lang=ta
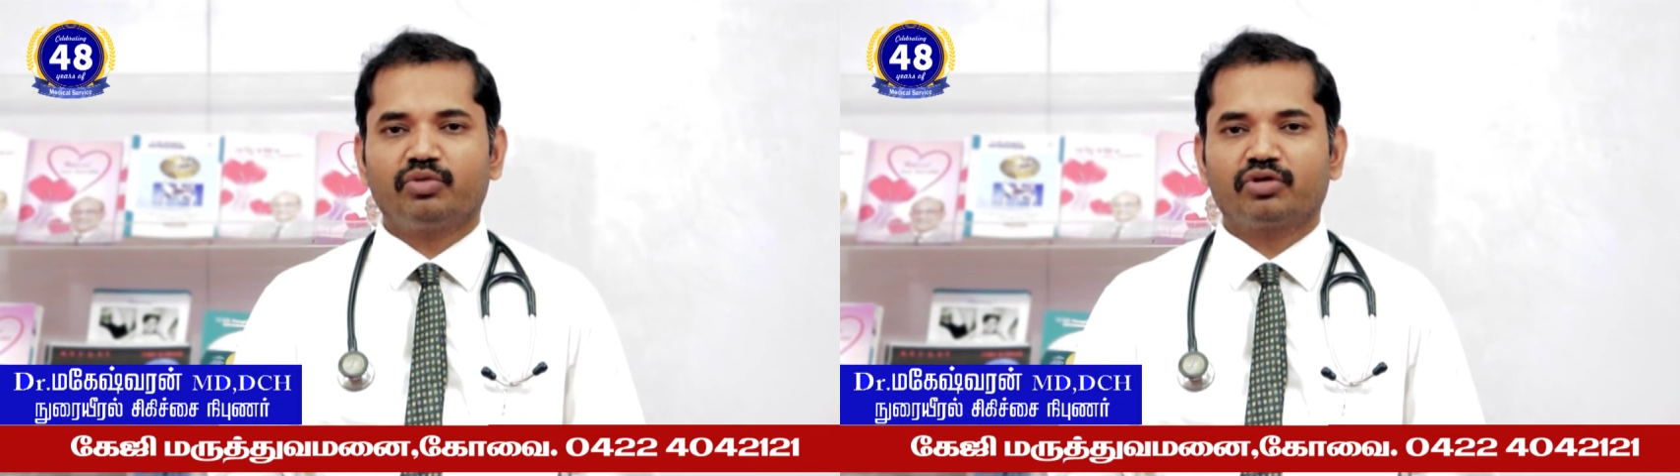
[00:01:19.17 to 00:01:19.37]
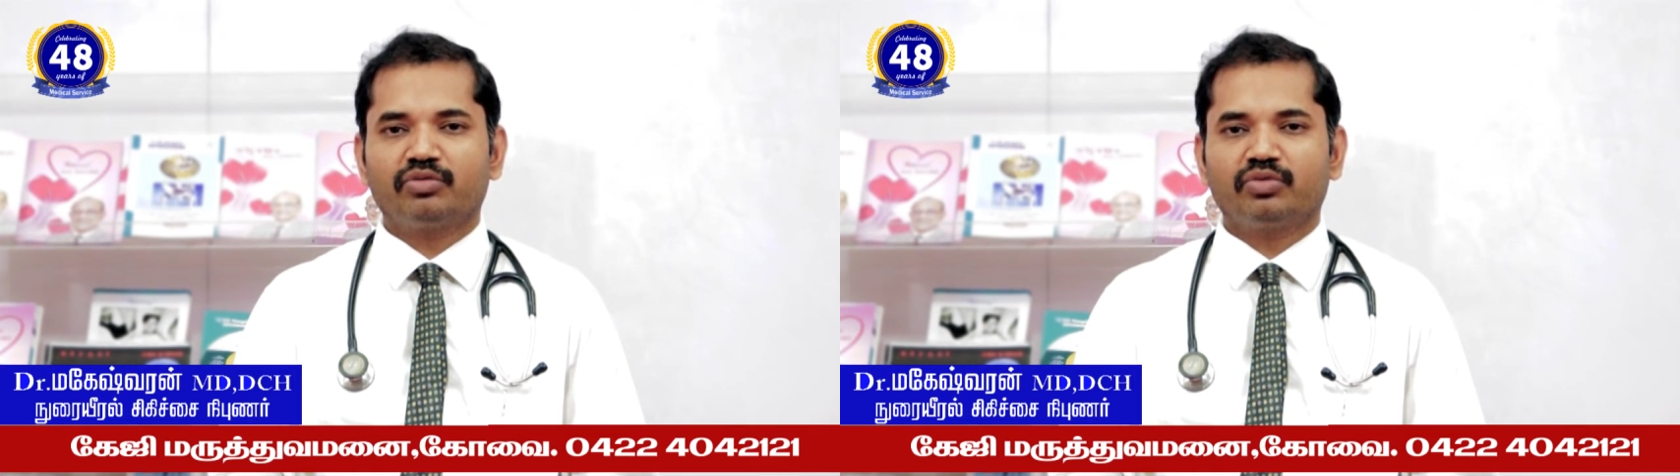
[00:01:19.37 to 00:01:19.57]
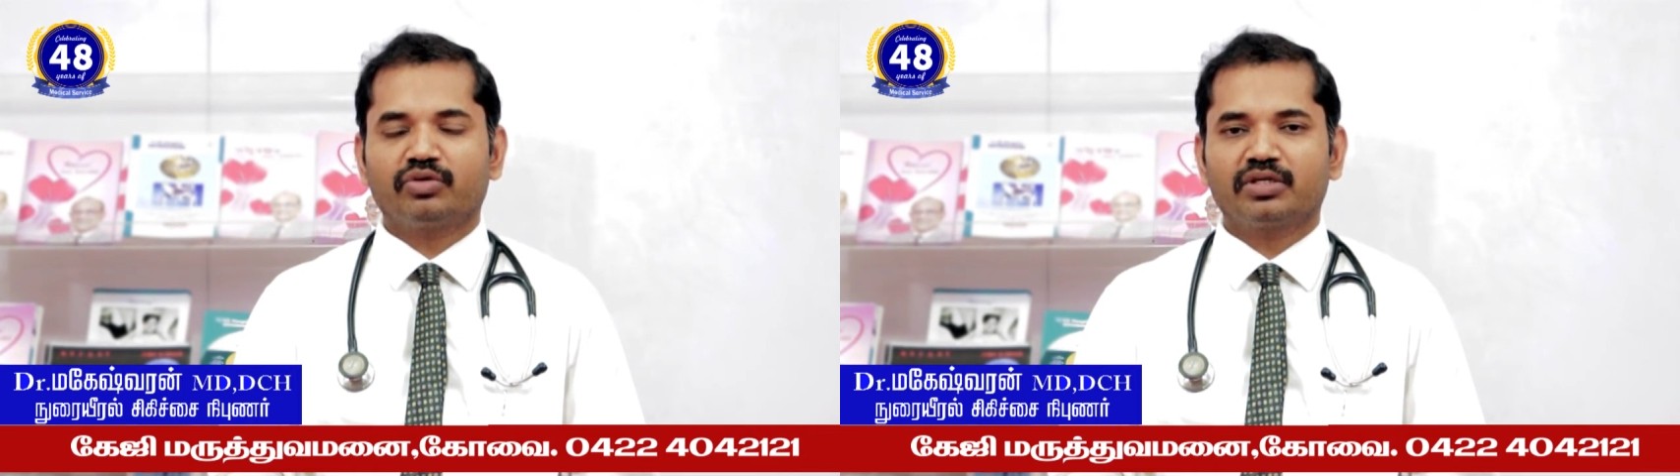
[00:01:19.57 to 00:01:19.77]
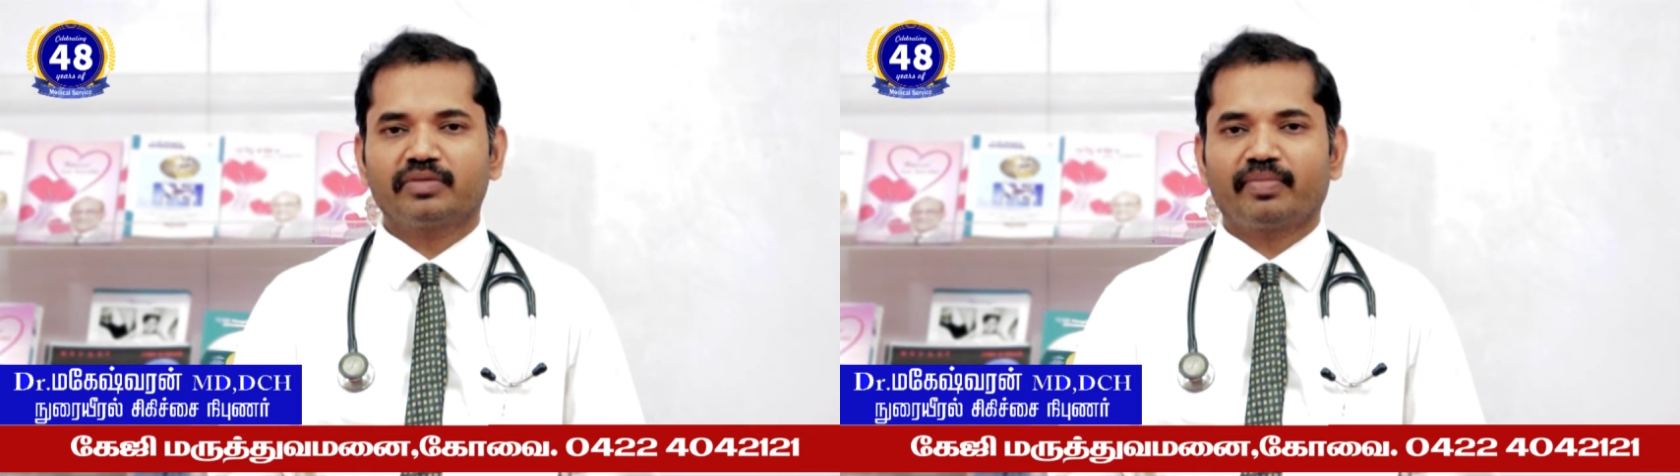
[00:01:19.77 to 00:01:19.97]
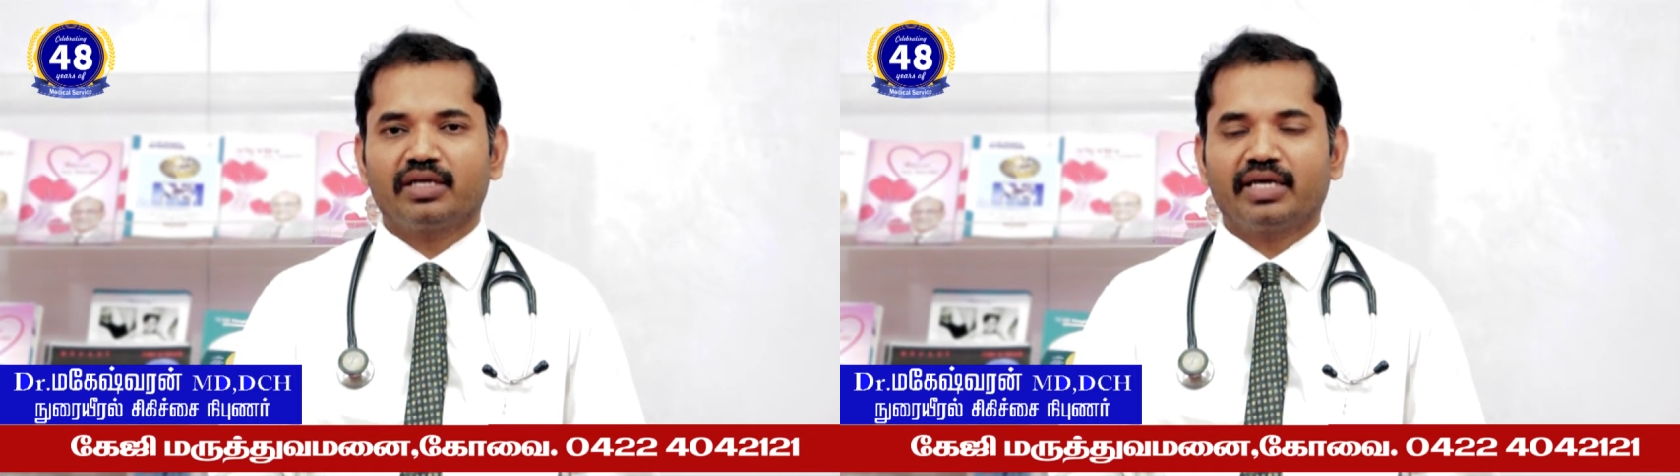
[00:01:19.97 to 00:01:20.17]
போகும்போது
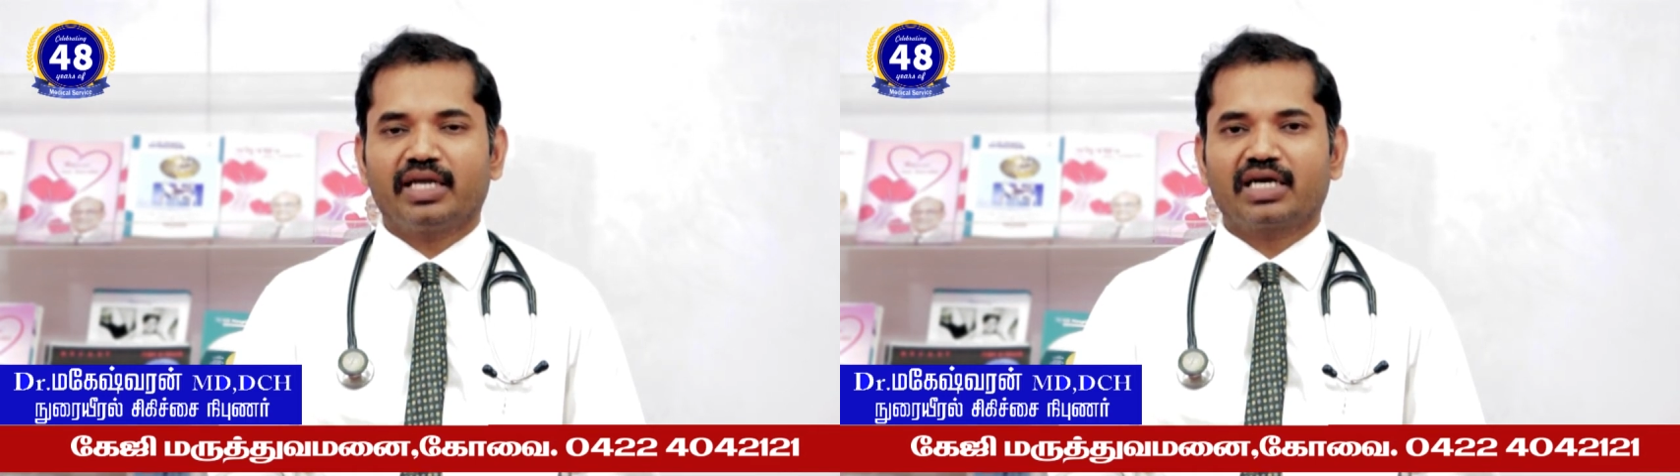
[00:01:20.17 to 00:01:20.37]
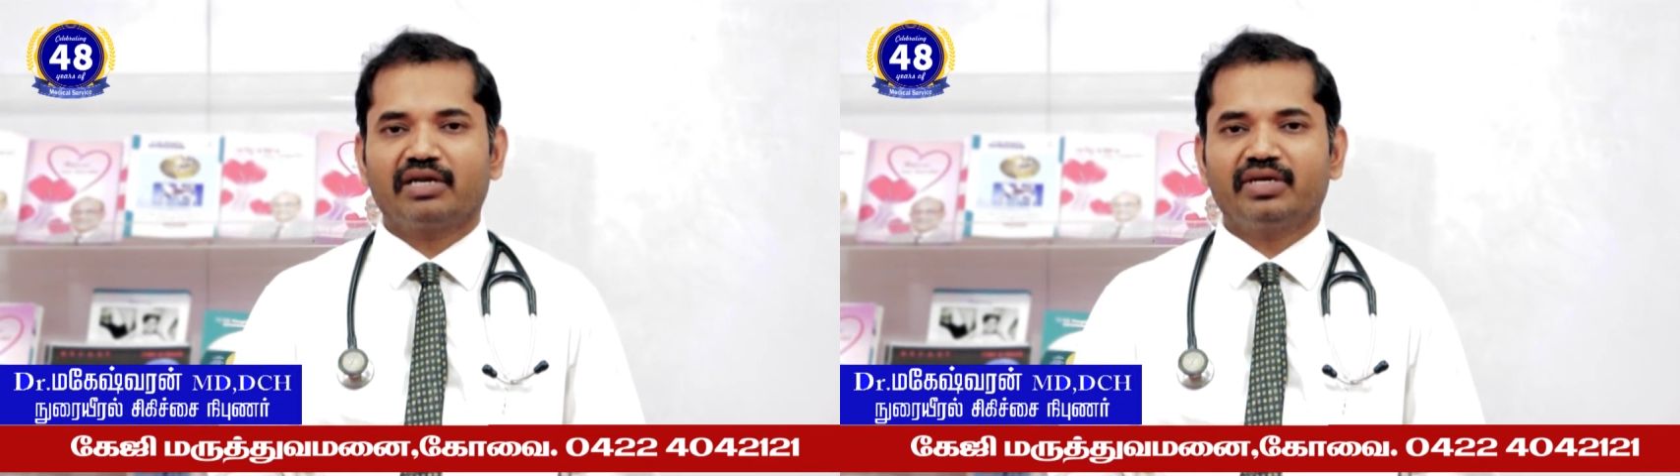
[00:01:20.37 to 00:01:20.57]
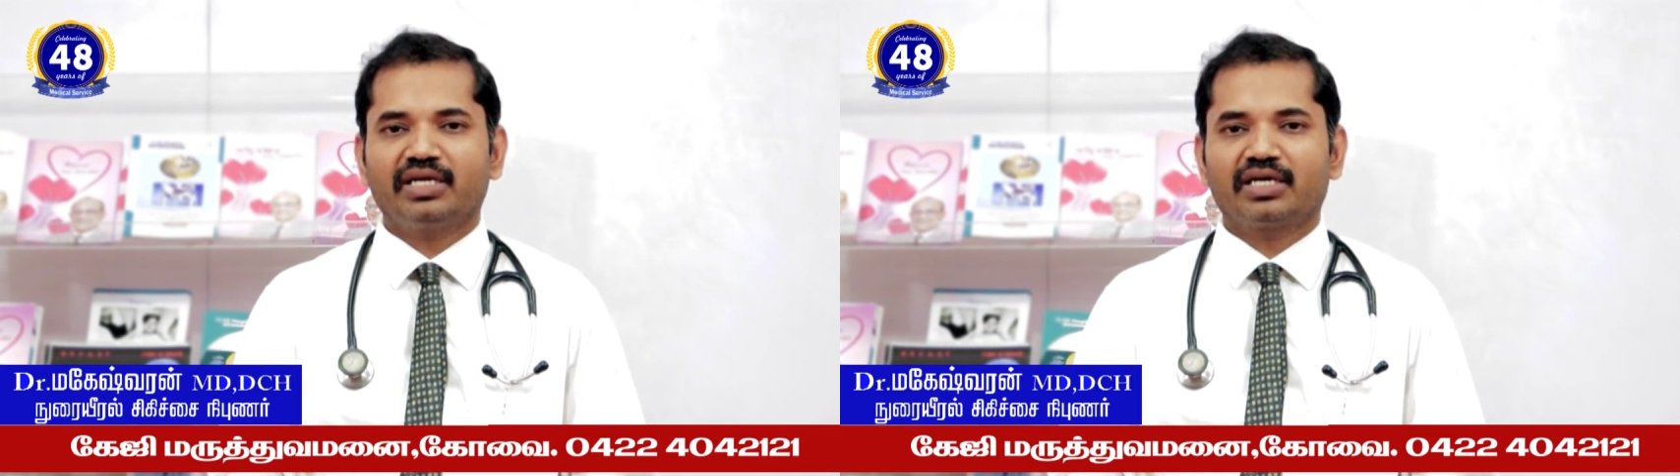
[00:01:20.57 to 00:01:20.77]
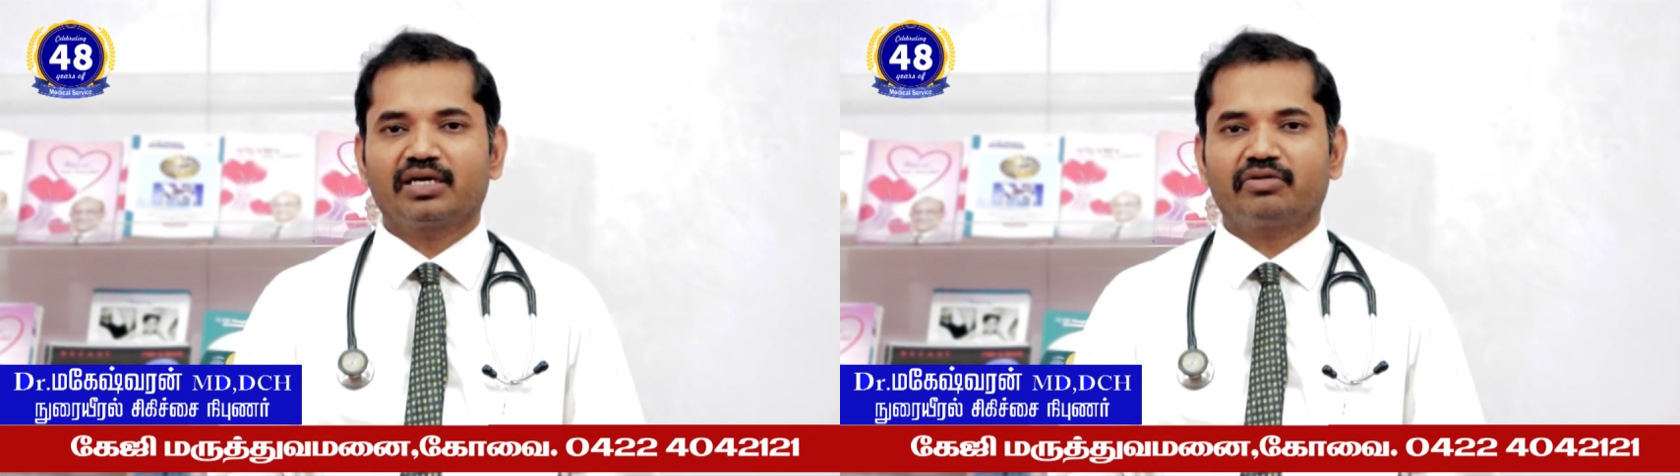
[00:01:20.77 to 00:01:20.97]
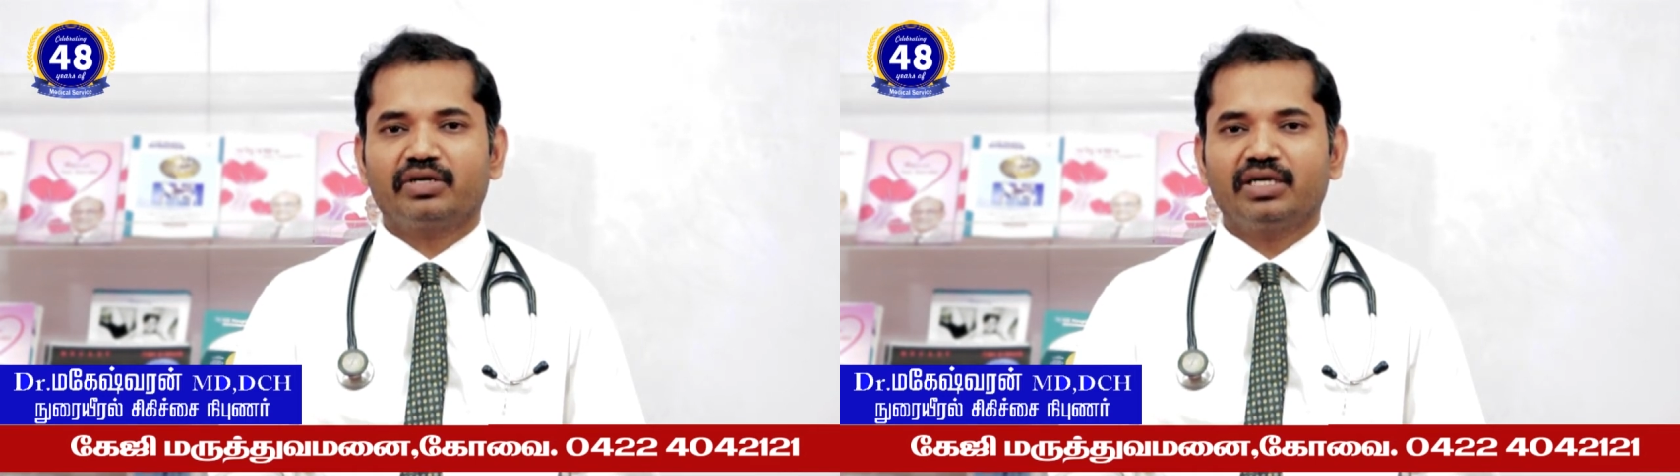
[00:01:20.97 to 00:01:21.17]
ஏற்கனவே
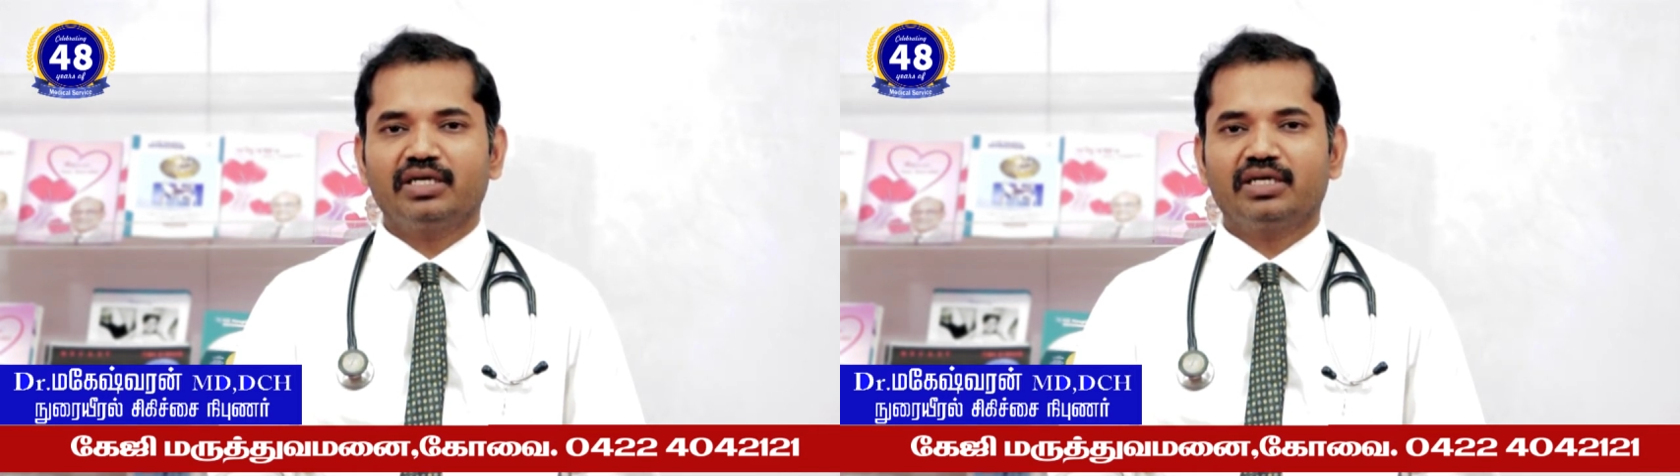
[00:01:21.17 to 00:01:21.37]
இருக்கக்கூடிய